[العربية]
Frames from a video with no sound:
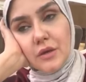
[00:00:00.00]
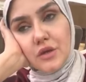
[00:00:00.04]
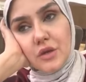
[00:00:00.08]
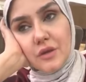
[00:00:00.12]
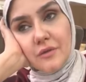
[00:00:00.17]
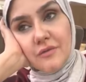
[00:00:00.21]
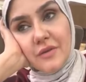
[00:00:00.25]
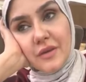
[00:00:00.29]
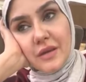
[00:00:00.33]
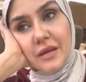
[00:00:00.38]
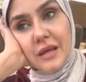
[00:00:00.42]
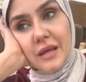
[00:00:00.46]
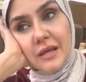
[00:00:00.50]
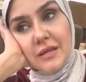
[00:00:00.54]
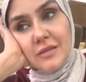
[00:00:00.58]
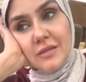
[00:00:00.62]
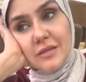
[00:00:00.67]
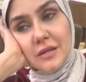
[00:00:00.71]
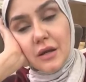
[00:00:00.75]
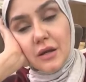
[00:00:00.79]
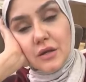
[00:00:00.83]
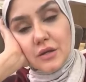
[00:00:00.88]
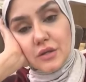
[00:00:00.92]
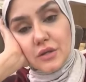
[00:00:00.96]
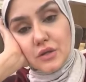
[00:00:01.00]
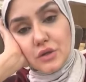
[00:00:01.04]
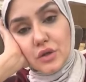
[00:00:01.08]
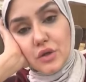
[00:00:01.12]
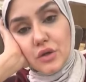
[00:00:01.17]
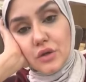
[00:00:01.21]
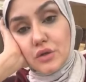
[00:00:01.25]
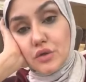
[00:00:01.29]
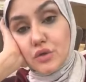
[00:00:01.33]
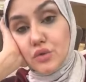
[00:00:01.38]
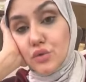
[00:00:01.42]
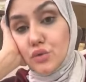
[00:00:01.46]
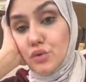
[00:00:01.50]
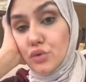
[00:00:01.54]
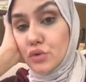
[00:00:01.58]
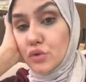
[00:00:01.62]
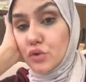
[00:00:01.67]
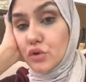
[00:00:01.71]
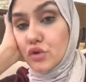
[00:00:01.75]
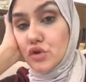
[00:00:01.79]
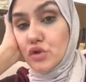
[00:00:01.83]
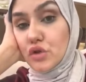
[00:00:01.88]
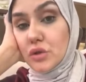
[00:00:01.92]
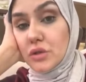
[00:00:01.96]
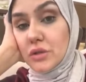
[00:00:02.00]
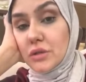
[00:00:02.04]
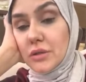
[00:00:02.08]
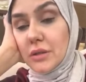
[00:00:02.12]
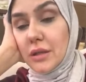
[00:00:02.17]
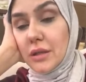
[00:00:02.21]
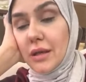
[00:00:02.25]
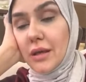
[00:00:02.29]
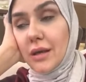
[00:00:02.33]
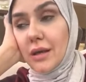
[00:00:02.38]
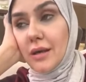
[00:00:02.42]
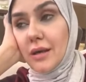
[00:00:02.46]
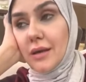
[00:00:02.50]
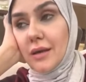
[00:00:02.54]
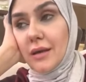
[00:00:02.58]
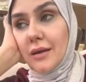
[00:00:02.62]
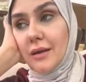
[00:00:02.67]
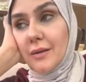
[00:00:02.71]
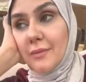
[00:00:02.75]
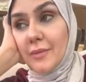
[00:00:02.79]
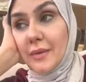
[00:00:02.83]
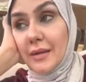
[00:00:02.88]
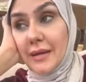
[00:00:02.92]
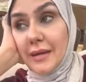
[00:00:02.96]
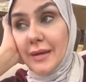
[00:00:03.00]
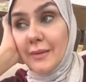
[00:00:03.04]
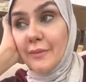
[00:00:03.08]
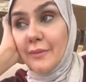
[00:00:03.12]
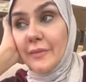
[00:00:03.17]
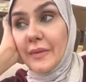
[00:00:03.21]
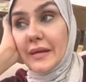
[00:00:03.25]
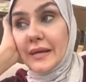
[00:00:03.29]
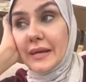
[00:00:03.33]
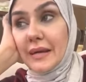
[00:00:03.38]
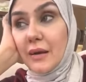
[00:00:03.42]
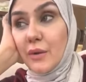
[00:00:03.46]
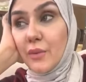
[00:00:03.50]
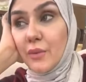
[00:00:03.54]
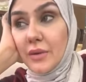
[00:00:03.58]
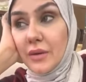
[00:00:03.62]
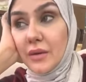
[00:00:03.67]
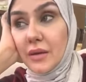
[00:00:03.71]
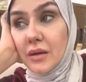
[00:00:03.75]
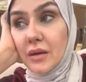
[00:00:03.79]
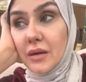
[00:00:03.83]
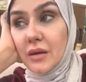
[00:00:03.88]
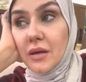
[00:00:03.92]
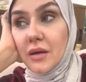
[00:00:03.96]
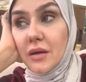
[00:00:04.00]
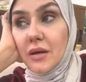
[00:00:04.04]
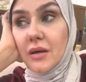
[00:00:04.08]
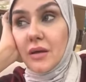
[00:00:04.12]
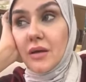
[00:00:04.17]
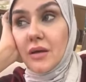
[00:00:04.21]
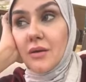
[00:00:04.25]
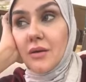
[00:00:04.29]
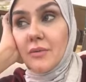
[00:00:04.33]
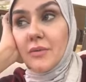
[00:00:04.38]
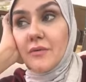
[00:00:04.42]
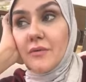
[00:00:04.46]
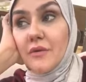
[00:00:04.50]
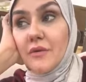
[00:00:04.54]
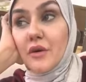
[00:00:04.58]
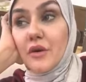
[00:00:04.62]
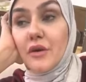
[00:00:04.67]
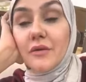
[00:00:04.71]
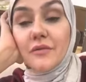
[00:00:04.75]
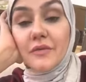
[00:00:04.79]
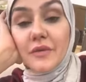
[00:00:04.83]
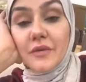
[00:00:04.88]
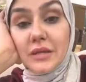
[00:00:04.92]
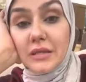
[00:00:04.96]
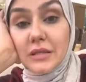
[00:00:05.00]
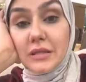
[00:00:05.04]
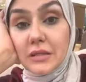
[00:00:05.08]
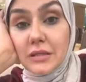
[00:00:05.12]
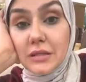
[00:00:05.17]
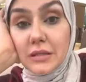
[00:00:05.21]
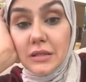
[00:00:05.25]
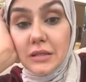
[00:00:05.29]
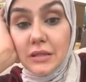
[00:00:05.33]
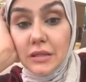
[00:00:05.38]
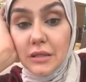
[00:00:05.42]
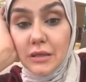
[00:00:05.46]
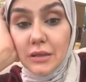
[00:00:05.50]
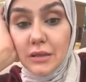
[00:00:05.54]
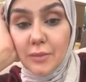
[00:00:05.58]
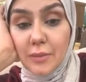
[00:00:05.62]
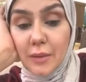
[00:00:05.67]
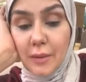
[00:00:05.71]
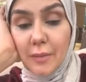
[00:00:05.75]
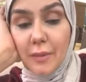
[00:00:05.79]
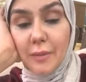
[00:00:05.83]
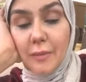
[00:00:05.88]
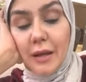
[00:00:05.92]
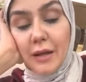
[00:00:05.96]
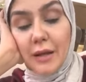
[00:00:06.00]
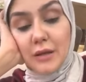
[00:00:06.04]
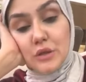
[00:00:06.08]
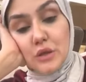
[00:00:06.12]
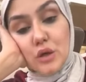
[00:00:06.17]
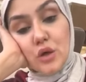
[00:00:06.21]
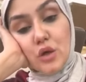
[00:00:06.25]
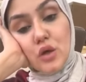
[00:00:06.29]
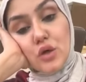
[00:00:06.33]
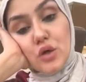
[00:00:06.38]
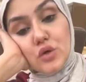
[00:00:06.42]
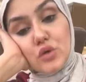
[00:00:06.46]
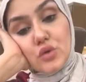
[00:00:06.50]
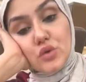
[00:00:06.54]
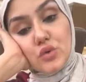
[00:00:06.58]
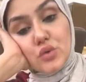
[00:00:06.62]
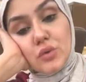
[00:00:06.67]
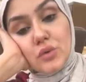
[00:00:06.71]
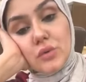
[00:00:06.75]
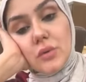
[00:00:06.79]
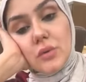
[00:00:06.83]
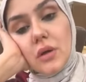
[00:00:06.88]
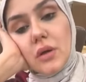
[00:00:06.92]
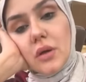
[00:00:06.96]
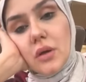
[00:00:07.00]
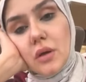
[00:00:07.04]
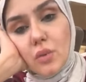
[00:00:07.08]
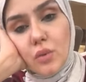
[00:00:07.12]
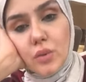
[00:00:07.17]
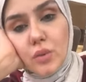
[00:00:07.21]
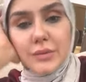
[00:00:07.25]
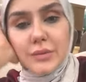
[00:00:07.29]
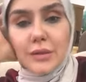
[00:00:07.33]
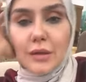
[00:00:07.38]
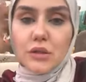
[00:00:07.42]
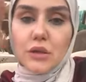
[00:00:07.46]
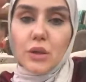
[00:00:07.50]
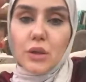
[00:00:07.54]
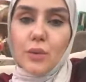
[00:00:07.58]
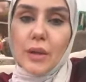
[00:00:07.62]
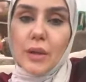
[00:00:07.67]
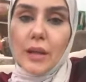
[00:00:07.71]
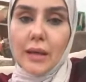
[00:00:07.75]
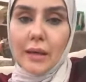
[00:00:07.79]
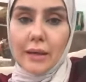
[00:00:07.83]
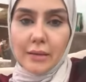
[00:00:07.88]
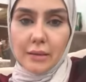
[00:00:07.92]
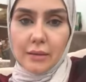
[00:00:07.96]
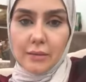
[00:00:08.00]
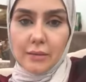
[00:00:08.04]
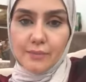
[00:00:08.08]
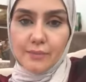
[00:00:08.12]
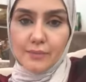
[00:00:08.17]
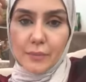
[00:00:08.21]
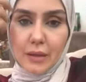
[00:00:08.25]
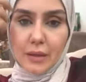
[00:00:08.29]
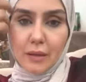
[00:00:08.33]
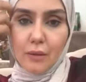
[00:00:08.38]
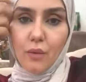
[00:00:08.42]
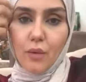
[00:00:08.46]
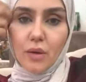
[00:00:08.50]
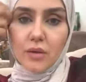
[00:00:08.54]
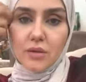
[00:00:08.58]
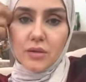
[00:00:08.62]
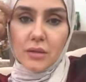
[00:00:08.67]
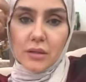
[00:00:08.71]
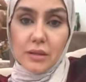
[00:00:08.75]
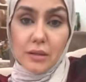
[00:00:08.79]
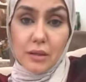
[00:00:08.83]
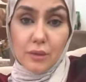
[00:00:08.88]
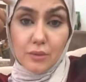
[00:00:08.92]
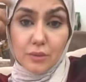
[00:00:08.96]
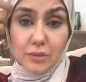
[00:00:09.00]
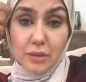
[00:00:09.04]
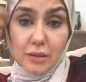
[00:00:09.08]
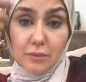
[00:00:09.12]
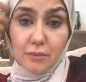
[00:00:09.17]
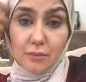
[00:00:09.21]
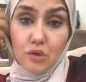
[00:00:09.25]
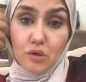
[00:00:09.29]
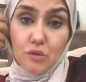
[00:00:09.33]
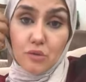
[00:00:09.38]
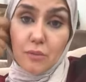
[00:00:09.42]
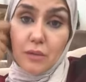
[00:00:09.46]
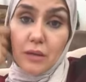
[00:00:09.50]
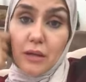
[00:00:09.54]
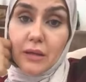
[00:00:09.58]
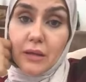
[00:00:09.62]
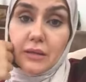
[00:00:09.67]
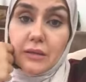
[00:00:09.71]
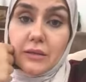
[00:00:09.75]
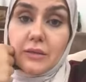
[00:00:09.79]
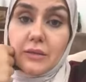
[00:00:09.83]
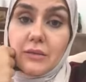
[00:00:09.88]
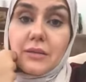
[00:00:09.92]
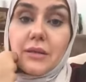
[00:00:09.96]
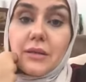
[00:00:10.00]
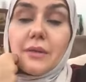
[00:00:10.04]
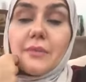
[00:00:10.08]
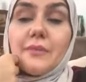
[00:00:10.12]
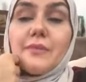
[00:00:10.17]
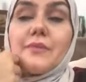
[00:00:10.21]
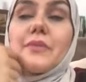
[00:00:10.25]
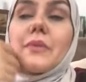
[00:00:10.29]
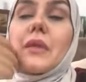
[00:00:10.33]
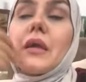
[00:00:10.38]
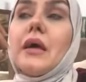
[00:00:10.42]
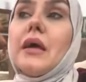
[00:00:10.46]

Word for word: يعني شايفاه جدي عذراء تور الشخص ده بيحبك قوي آه، بيفكر فيك كتير بيعمل معاك تخاطر وانت اصلا ولا هنا هو اصلا الجوزاء مش مركز يعني